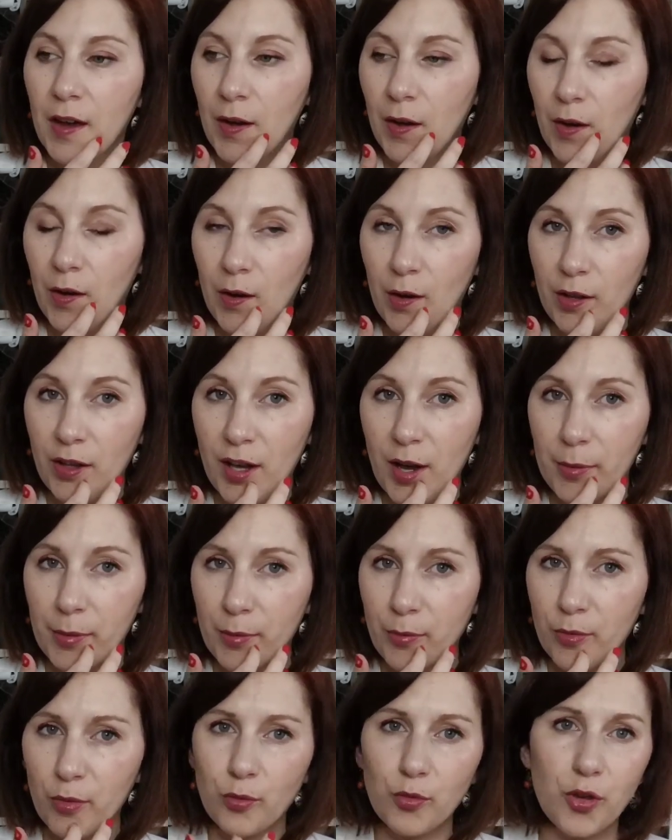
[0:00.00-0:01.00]
et après,
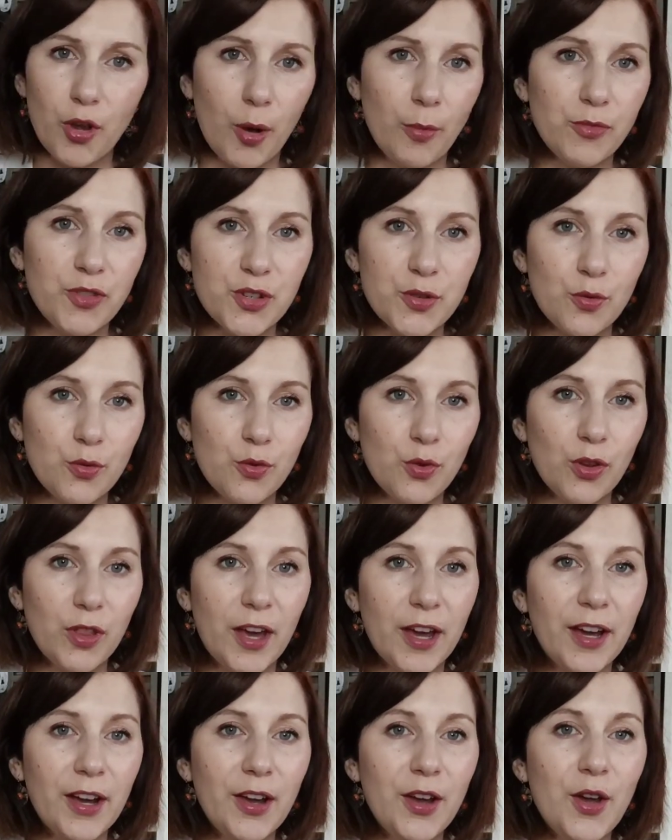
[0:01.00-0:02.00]
il me semble qu'il y a un petit concours
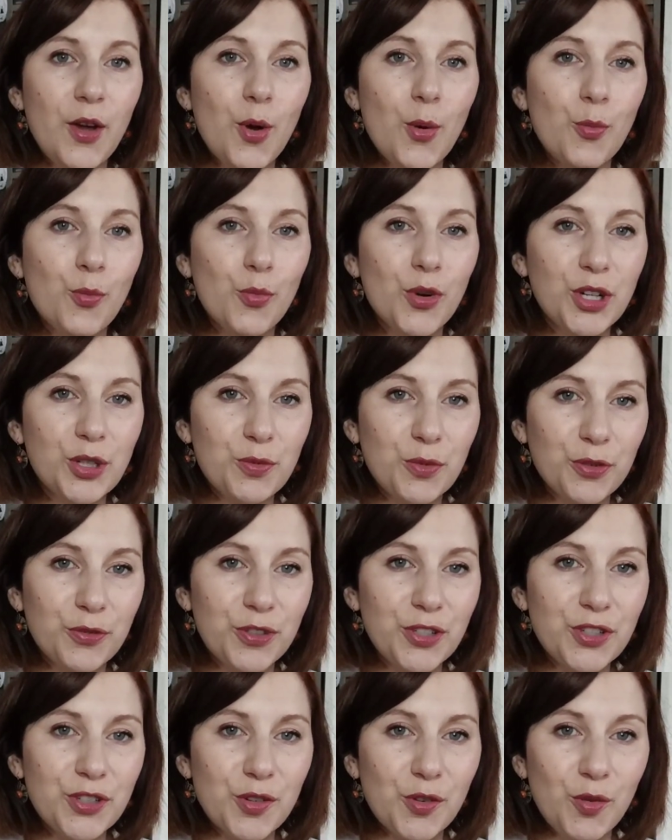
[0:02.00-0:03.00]
derrière. Moi, je m'en
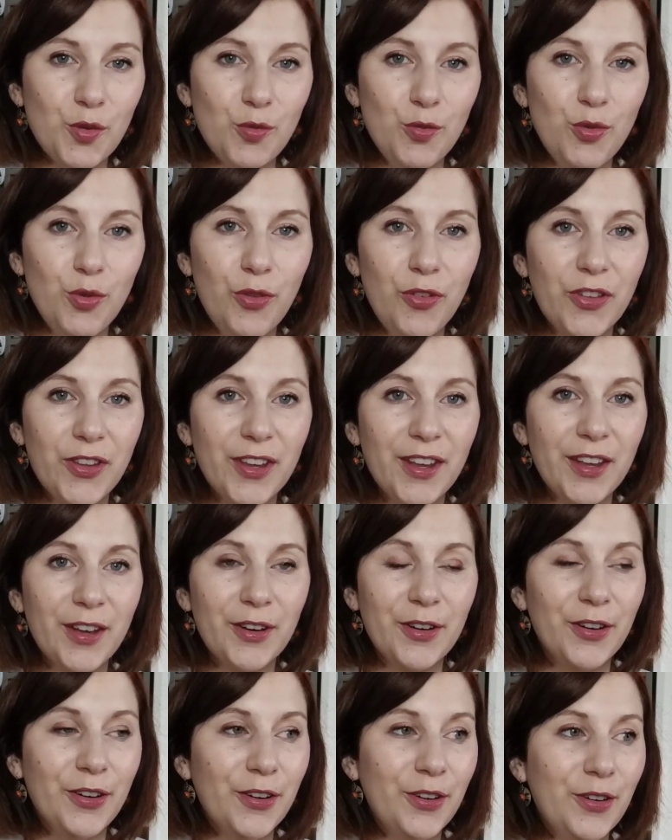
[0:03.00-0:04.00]
fiche. Le but, c'est
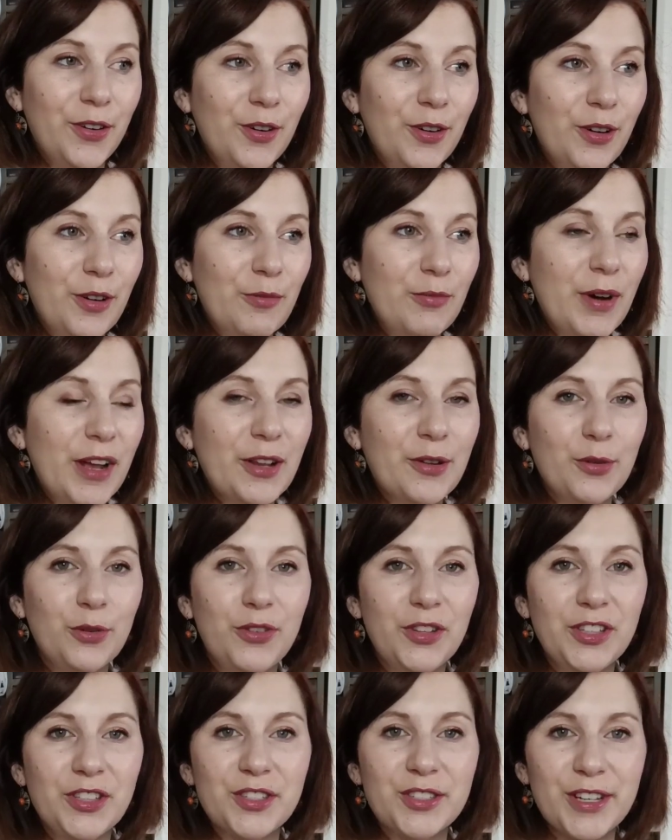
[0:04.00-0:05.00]
euh, bah, le
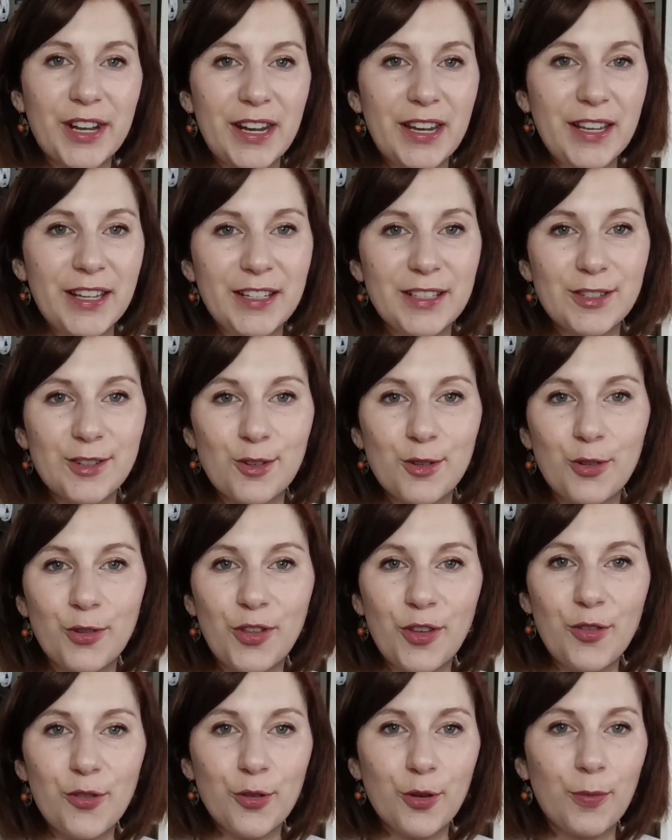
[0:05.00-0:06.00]
côté challenge, le
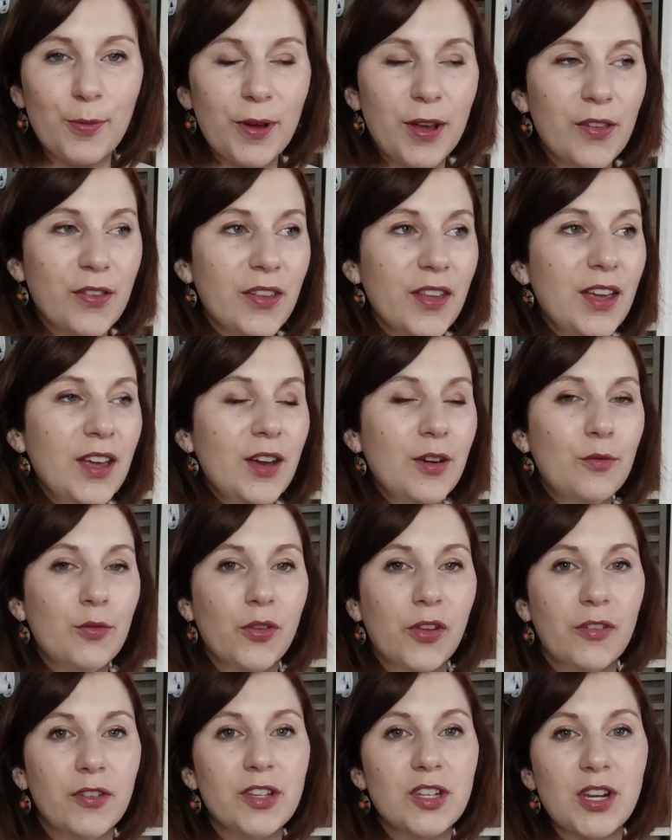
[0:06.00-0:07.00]
côté surprise. Vous
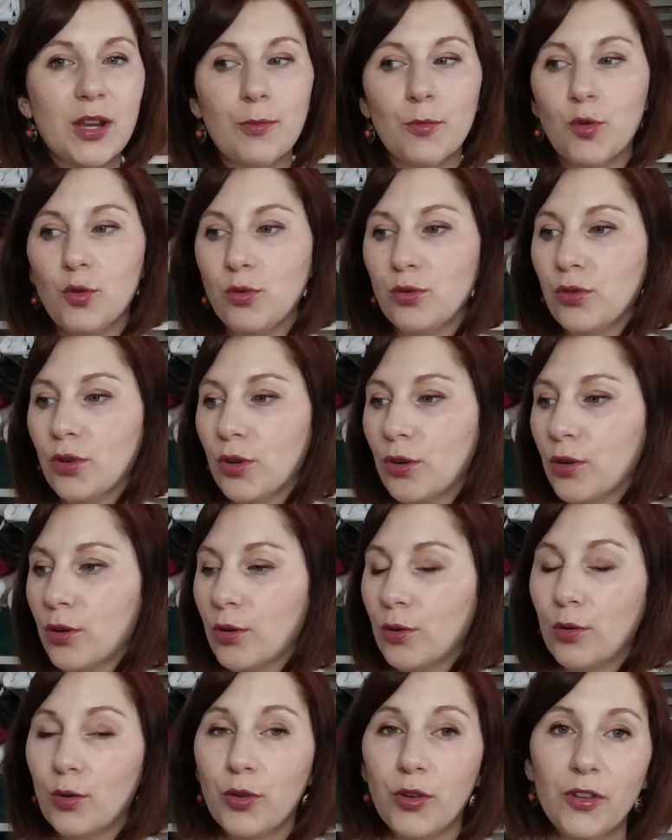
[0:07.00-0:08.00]
savez que j'aime coudre
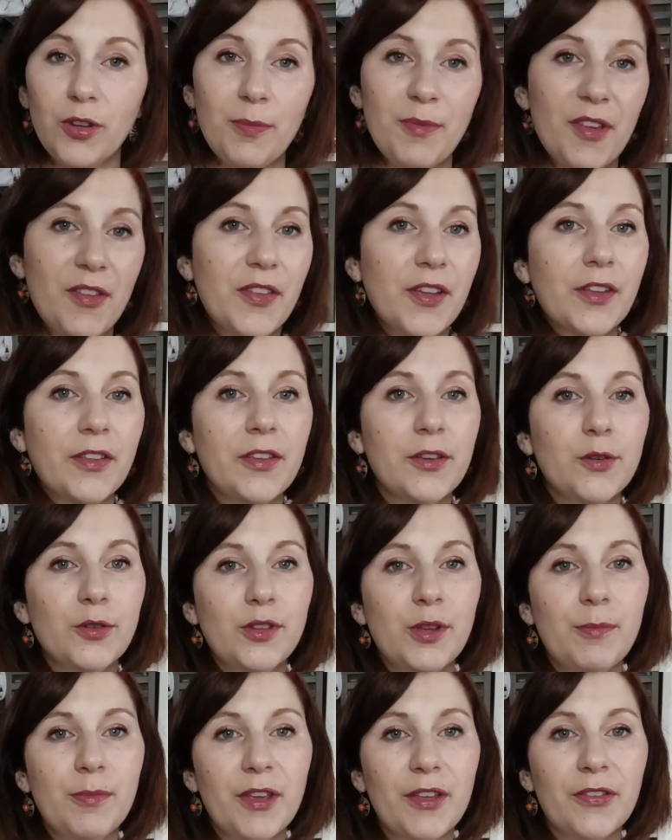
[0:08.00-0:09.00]
euh, autant des pièces techniques que
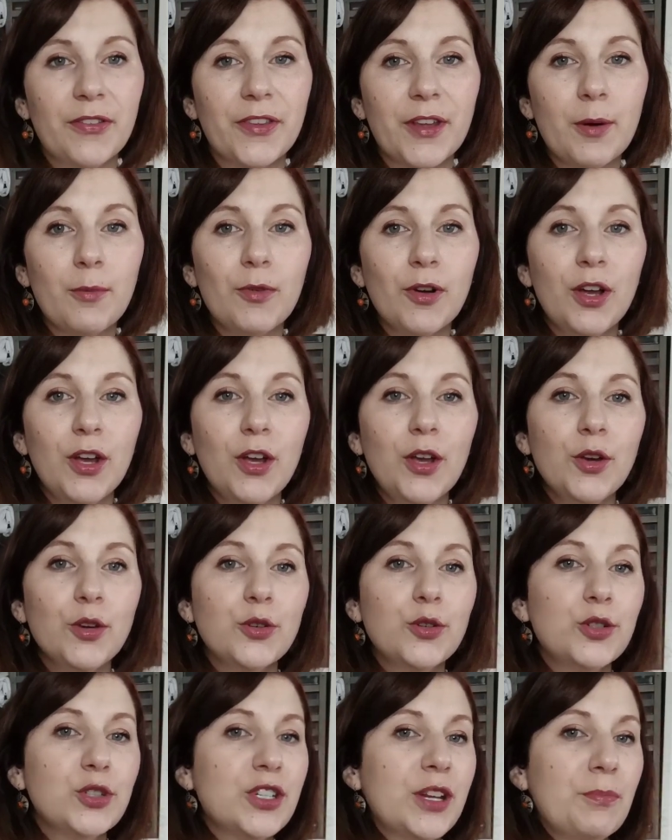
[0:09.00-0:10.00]
des pièces simples,
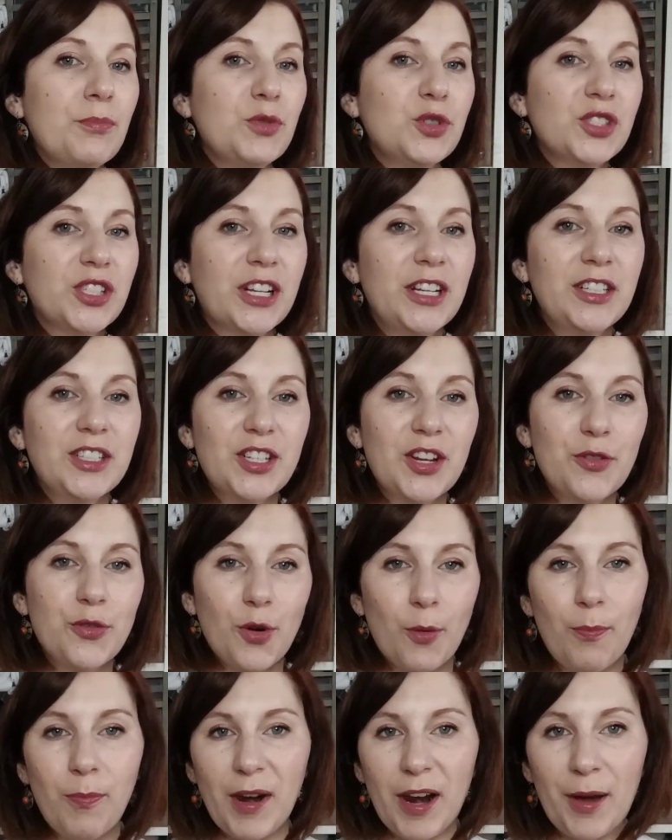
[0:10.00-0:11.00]
que j'aime me challenger
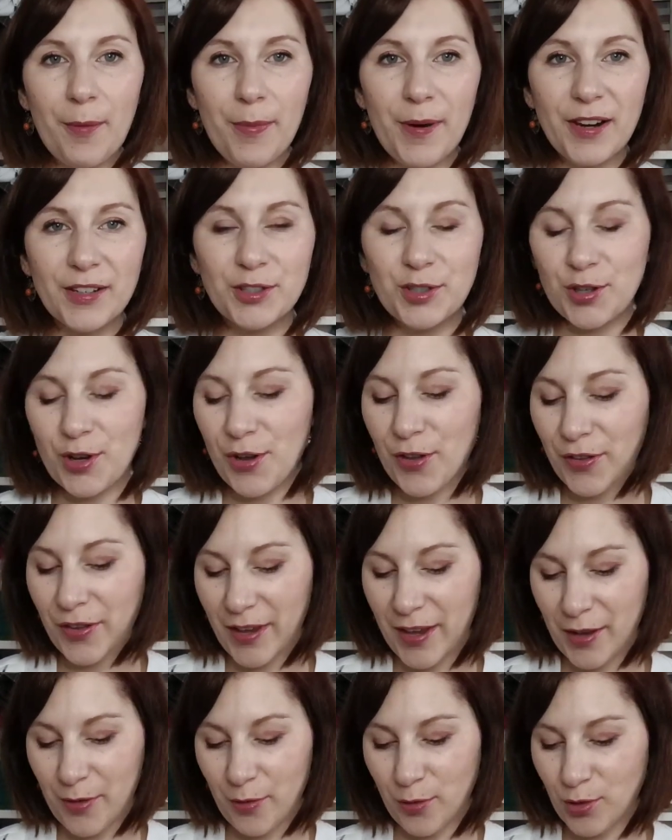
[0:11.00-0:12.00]
sur plein plein de choses
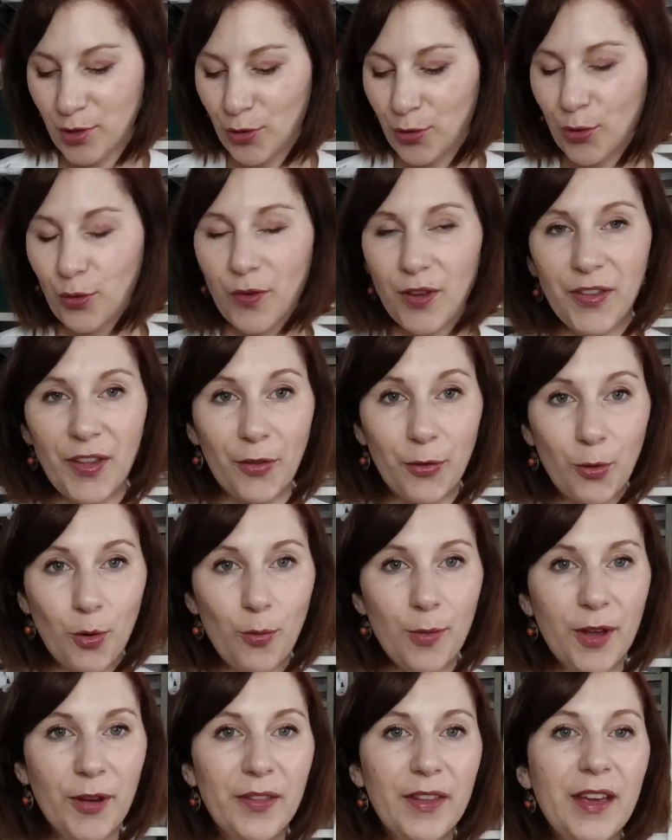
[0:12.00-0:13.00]
et donc je trouvais ça trop
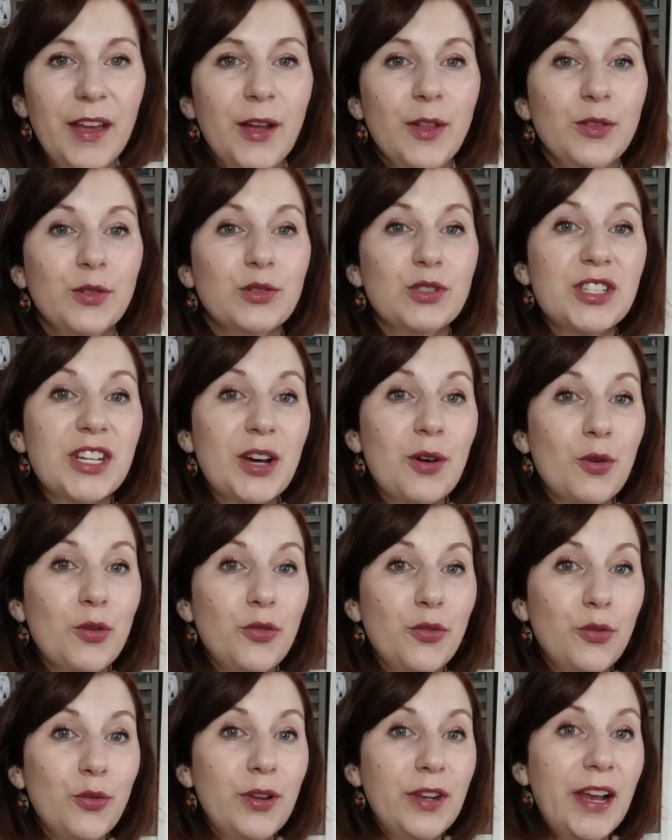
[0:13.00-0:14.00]
bien. Donc j'ai
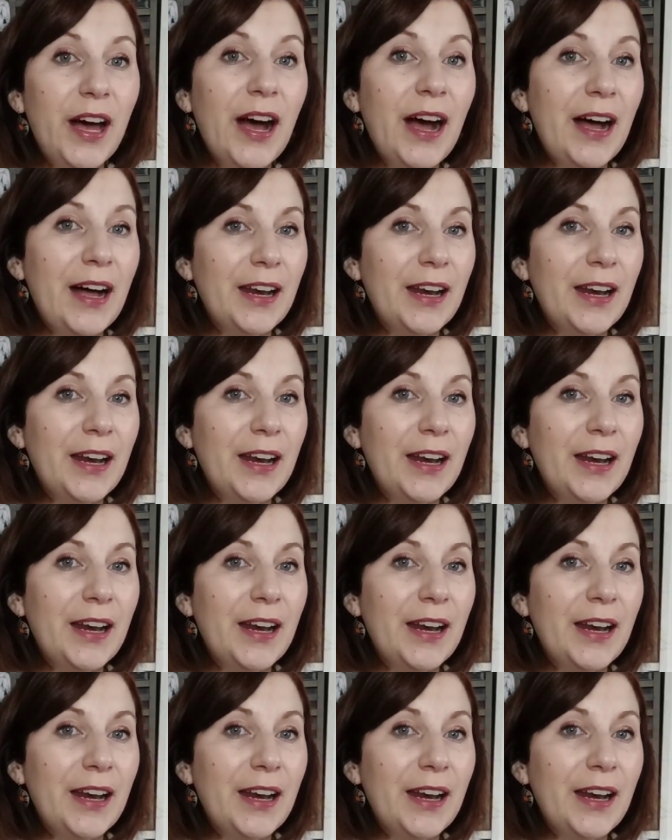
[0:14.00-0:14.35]
reçu là